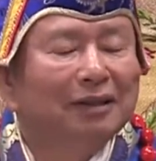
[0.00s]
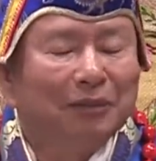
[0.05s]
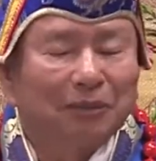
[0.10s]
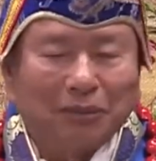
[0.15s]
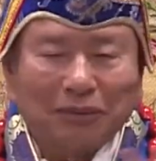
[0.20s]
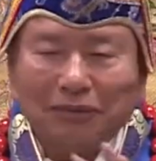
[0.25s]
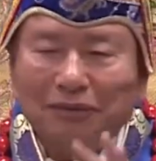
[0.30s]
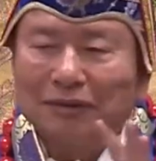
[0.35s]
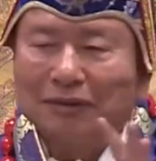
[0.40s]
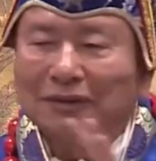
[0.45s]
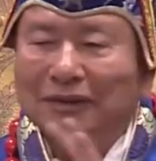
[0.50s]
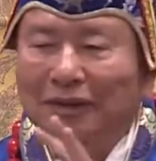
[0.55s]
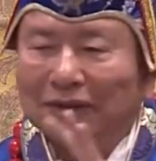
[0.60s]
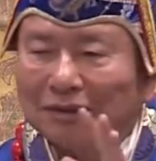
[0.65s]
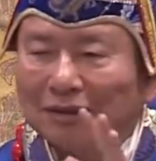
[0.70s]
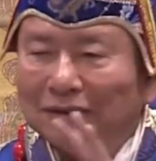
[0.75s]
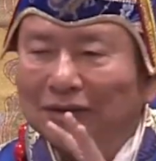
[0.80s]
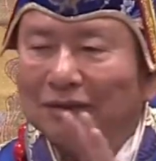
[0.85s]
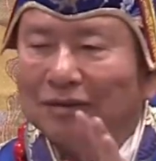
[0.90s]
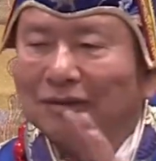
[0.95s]
不是这
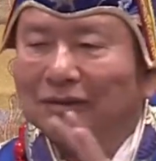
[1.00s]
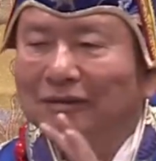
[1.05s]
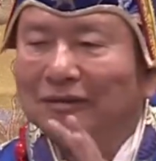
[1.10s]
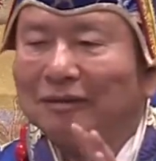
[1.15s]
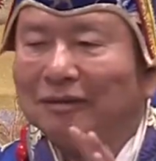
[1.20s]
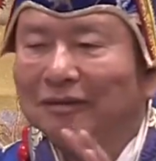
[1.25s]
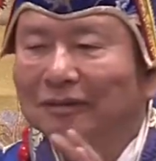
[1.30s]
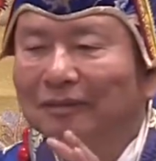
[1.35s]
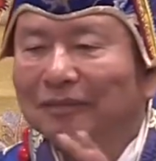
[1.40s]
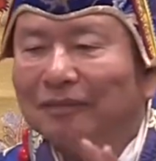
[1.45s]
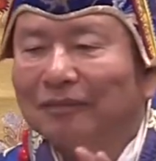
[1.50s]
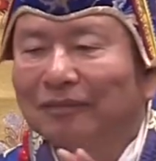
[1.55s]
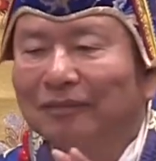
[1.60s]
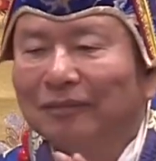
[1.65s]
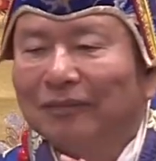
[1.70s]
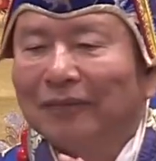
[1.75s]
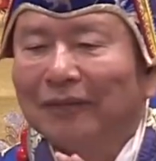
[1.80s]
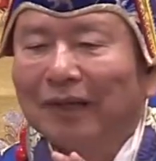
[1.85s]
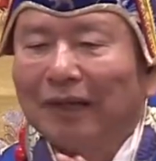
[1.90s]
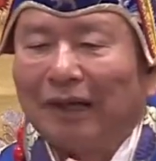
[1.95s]
个意思。
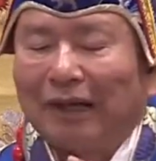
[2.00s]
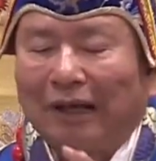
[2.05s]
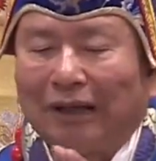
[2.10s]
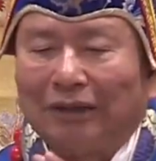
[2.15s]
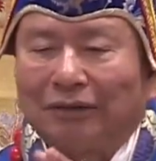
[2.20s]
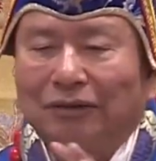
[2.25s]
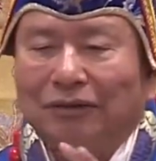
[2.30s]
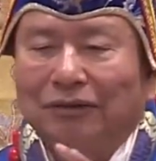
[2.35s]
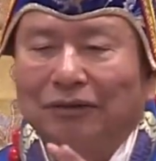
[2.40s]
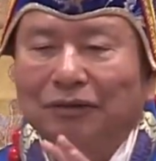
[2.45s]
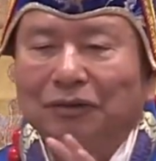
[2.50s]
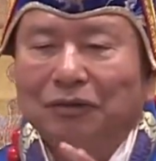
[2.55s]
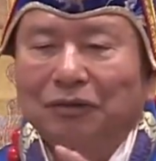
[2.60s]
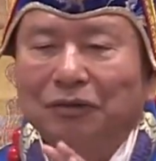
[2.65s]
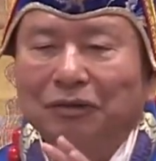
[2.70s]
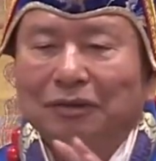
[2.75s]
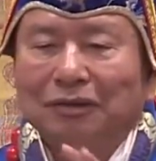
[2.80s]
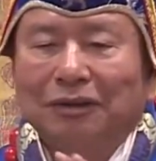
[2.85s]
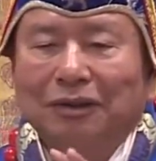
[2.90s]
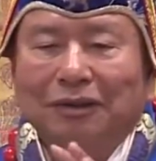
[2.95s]
啊，师
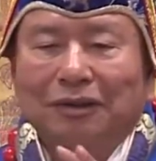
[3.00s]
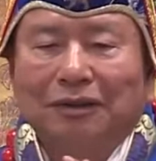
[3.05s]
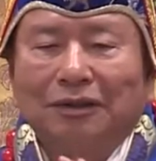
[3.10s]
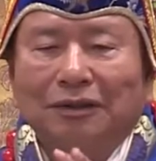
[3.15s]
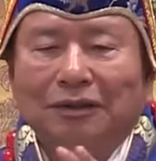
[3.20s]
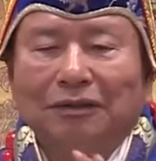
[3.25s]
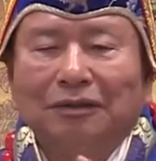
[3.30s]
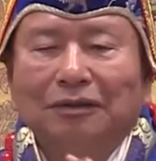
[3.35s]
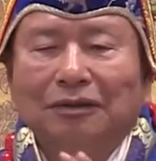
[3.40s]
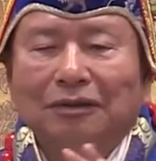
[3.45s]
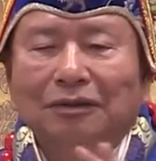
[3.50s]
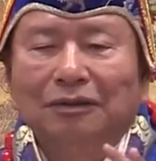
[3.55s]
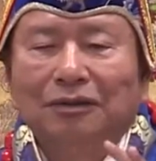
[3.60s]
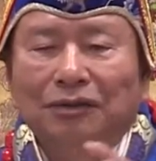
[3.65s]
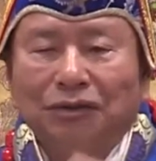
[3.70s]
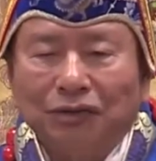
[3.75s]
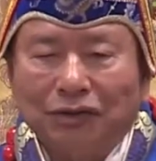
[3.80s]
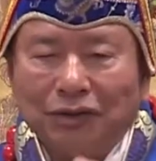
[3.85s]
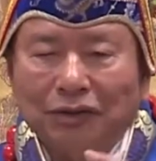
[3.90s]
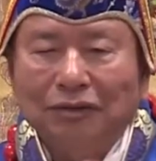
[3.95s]
尊，这个
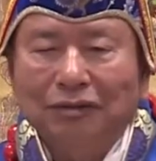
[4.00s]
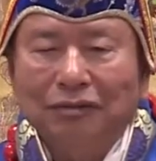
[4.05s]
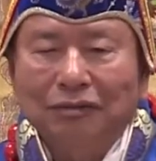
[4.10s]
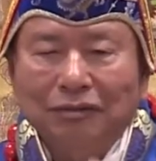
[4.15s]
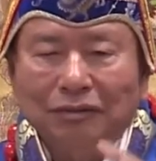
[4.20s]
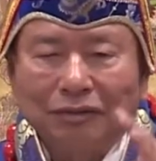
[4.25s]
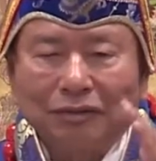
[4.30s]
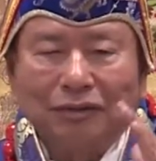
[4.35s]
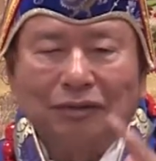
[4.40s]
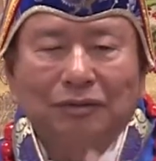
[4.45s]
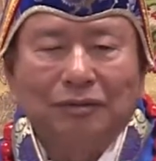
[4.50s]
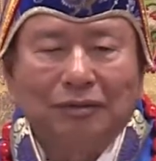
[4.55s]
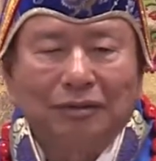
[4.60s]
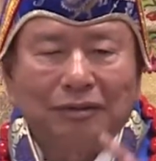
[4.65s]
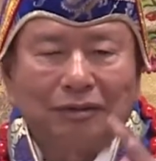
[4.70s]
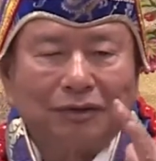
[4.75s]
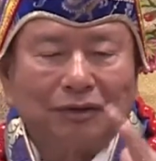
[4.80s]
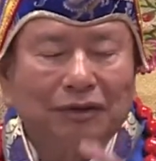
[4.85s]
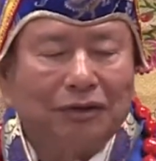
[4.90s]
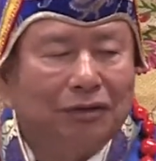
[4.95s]
心
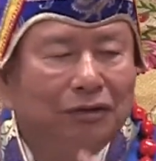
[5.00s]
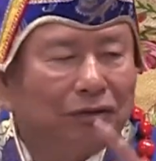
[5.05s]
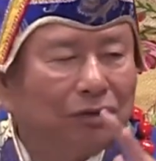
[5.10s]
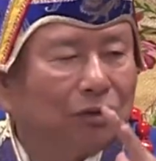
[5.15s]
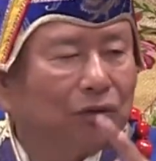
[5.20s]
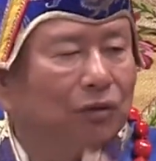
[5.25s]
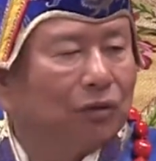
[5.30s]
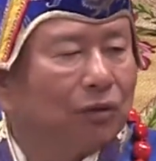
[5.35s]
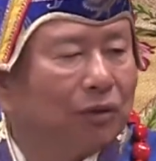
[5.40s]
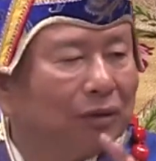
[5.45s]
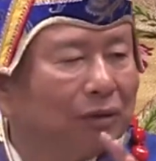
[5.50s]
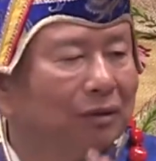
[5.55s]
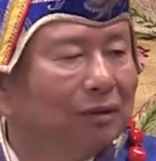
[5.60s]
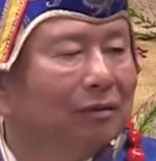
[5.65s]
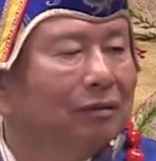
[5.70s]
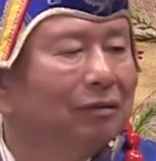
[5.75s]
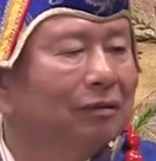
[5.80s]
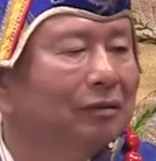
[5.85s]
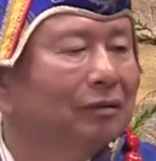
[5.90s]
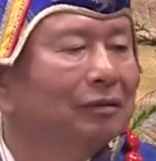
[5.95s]
心存
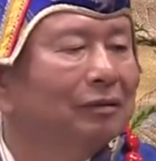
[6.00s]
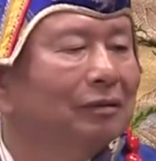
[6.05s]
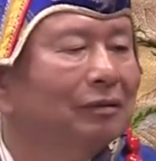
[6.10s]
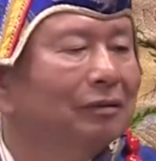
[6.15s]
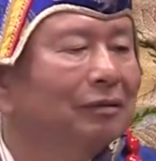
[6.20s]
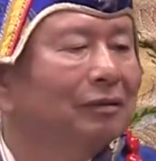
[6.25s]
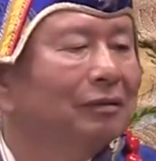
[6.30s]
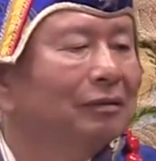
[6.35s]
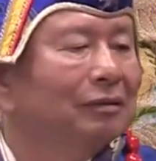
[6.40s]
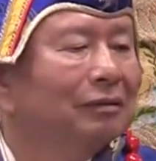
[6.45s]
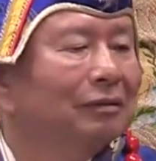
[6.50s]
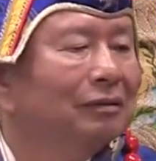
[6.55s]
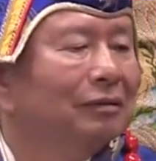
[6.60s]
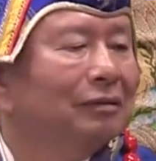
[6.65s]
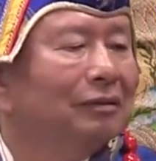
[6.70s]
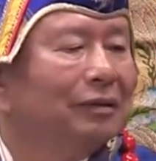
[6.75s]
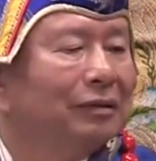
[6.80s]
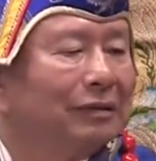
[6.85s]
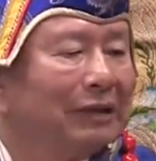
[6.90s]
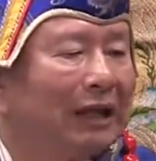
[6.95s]

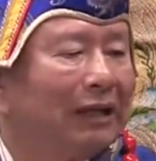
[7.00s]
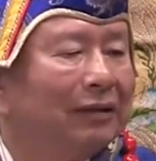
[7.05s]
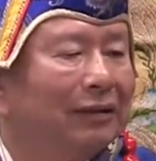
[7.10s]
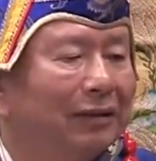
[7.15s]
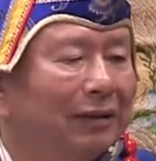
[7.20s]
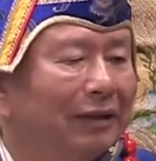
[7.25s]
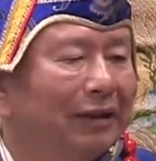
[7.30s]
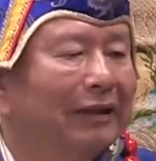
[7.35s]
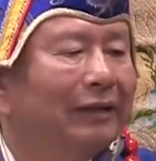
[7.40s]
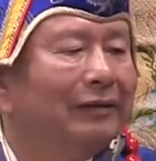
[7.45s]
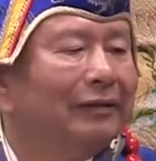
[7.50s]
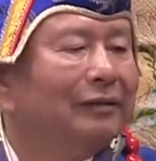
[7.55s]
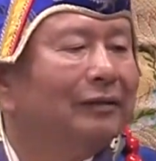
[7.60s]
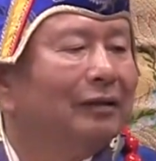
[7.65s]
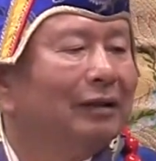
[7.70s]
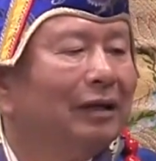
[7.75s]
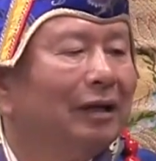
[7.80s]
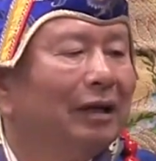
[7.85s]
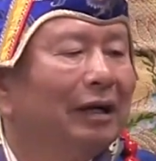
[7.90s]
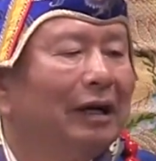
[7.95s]
善念
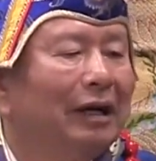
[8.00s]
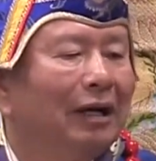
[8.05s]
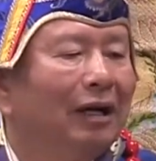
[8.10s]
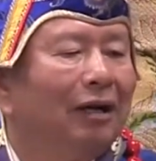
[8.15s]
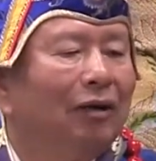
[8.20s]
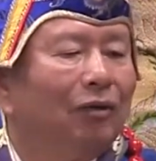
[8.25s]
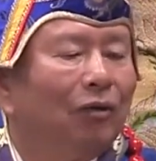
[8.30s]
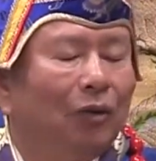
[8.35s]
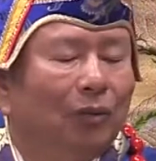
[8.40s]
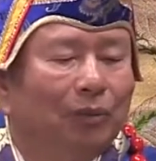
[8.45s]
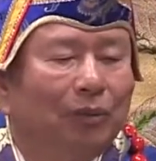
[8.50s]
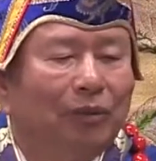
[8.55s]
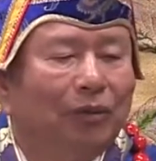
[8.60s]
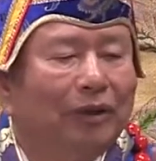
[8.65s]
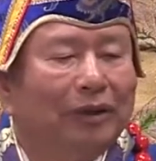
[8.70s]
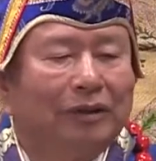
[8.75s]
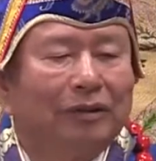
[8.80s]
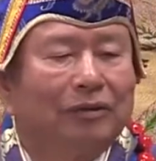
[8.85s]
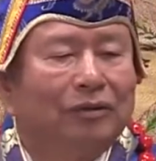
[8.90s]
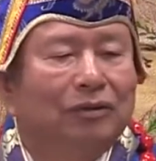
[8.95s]
啊，我不
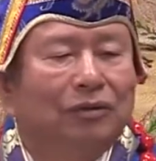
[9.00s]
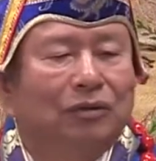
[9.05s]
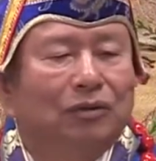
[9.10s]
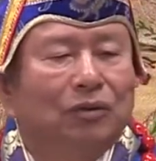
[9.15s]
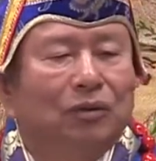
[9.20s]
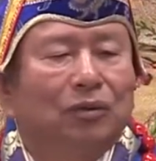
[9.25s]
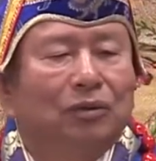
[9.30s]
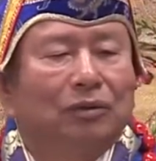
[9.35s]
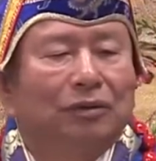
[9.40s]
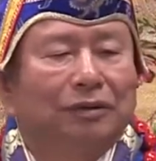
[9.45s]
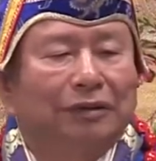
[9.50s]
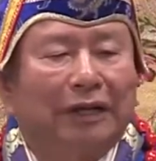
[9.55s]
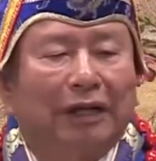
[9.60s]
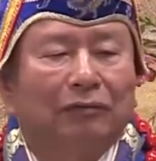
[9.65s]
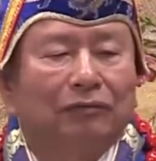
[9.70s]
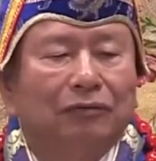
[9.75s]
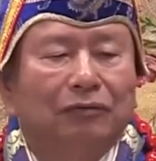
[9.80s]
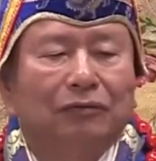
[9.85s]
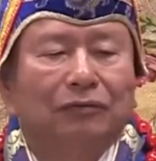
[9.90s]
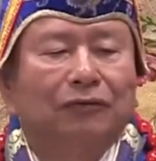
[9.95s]
会做
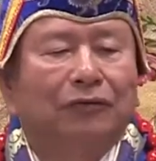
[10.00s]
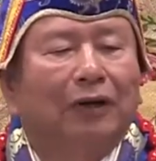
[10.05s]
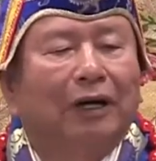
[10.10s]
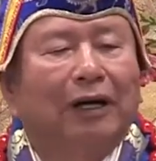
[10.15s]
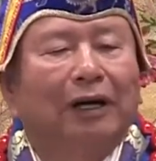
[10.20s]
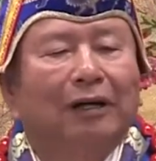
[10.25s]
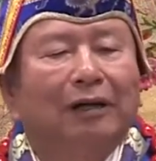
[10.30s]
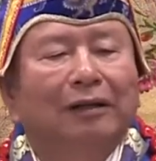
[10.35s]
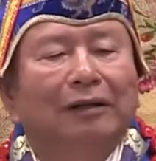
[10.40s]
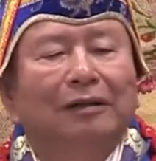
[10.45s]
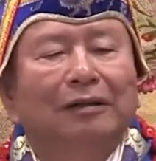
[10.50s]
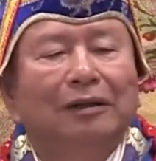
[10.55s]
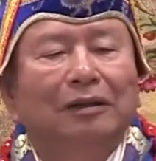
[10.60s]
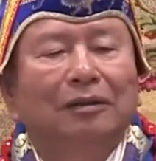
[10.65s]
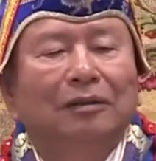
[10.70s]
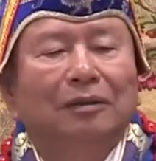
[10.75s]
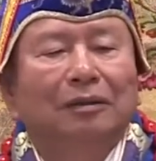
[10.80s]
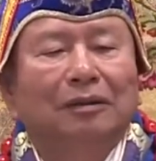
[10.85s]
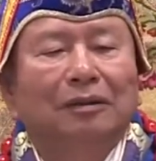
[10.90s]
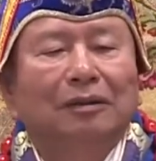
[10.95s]
降伏法，
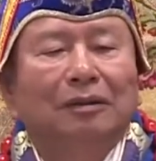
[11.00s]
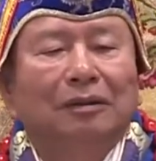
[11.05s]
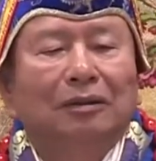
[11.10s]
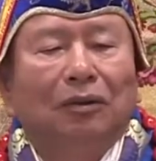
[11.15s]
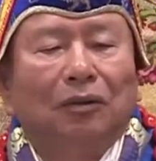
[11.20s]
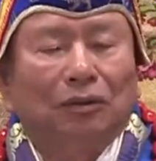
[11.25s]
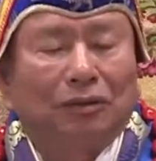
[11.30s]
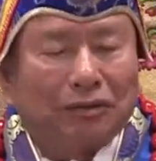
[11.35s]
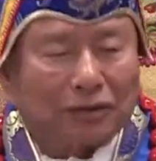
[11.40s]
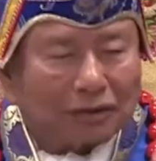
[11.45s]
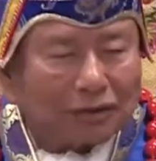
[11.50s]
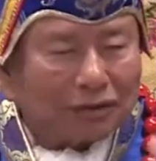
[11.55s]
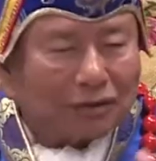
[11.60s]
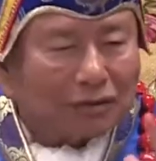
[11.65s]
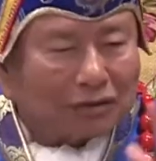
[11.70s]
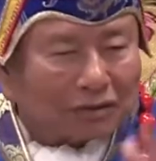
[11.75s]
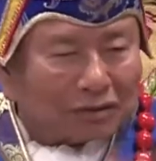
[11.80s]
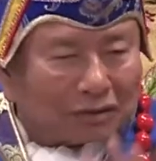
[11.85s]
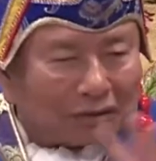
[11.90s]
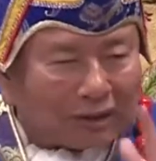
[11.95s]
我只是
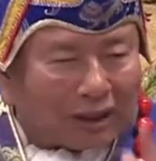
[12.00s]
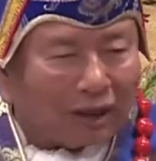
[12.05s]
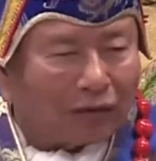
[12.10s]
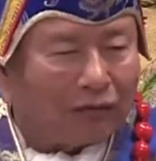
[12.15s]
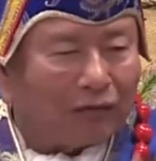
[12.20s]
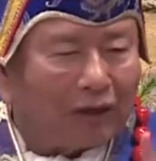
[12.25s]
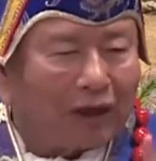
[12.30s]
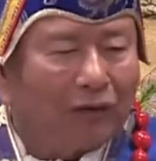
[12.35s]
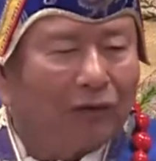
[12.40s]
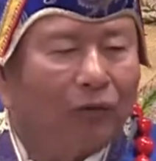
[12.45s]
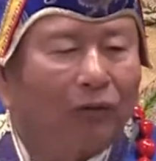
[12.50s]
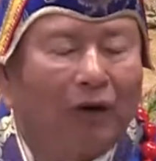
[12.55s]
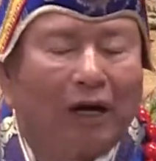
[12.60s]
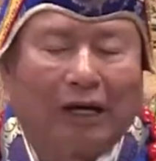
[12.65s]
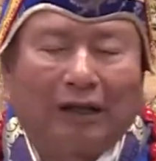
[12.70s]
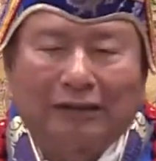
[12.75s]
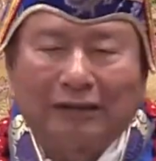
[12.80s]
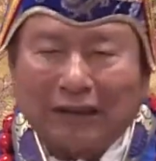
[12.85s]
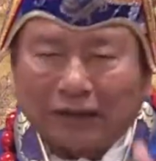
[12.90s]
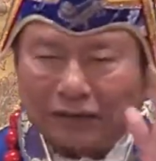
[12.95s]
知道方
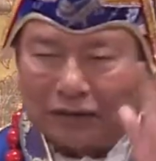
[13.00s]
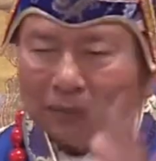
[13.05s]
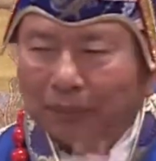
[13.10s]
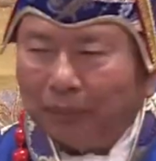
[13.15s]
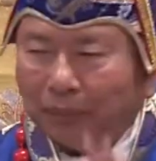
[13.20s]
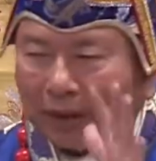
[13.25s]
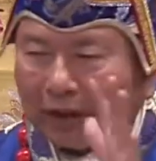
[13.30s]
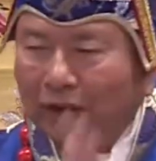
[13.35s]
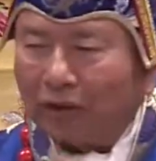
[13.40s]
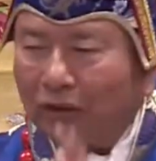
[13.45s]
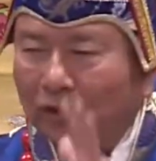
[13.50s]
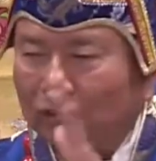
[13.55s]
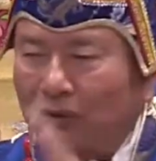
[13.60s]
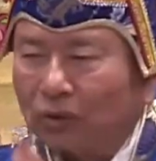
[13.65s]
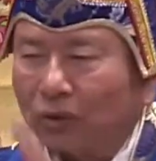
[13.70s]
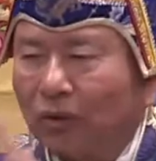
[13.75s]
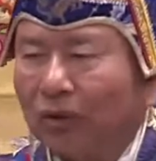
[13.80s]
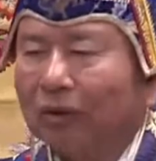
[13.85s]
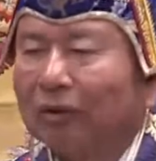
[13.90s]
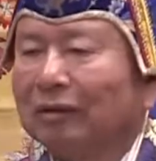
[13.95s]
法，但是没有做。